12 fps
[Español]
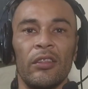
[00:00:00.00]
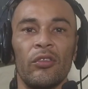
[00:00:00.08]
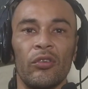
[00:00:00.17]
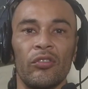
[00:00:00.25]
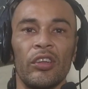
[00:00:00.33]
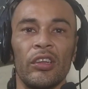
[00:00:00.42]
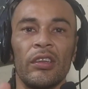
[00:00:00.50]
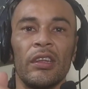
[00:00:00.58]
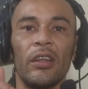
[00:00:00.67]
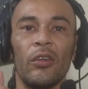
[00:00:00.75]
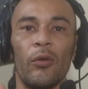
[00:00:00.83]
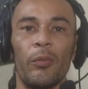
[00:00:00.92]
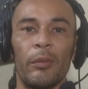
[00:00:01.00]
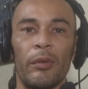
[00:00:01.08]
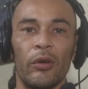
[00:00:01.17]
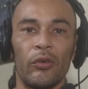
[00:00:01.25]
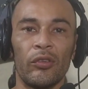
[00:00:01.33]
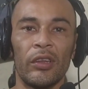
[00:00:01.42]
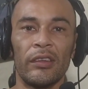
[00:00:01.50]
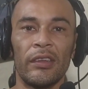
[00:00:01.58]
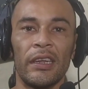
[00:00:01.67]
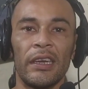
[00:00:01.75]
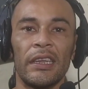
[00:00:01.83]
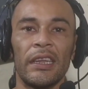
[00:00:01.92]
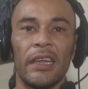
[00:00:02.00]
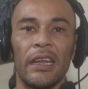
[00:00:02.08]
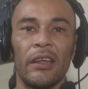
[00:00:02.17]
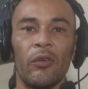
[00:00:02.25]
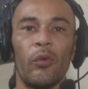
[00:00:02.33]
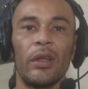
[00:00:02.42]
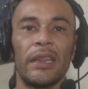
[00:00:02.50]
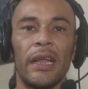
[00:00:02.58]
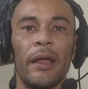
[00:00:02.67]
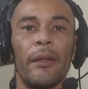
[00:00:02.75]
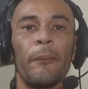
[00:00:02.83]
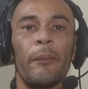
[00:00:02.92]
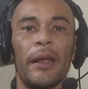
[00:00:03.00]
Entonces, lo primero que ustedes tienen que tener en cuenta